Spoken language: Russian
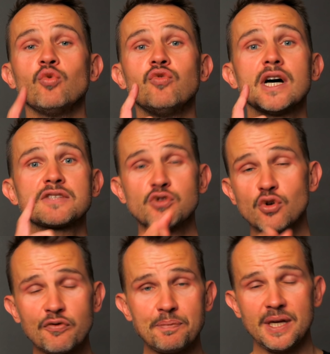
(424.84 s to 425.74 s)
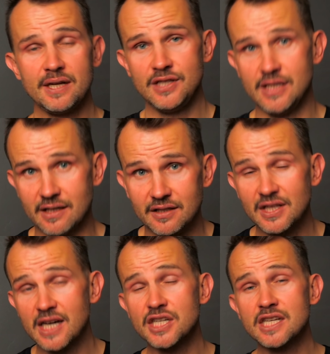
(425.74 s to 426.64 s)
У вас все впереди,
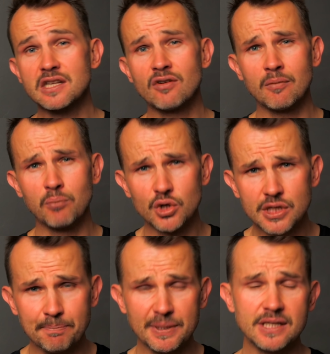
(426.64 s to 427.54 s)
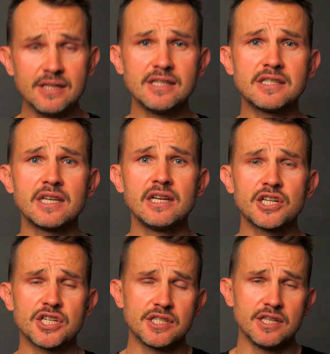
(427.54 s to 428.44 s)
даже если вам больше 50
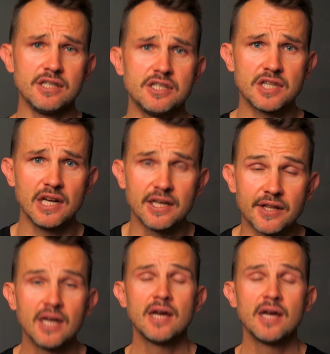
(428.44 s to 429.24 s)
или 60 лет.